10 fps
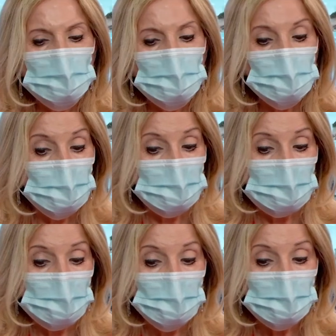Bueno, para
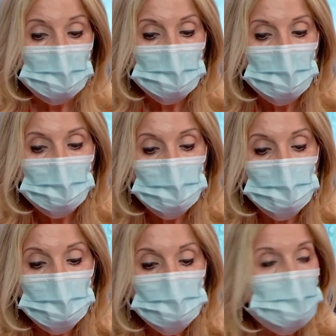la coordinación de los
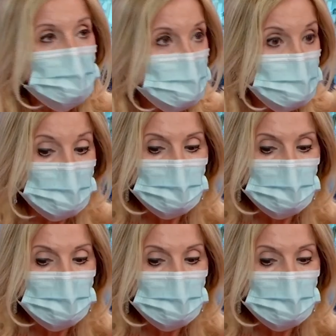numerosos servicios que te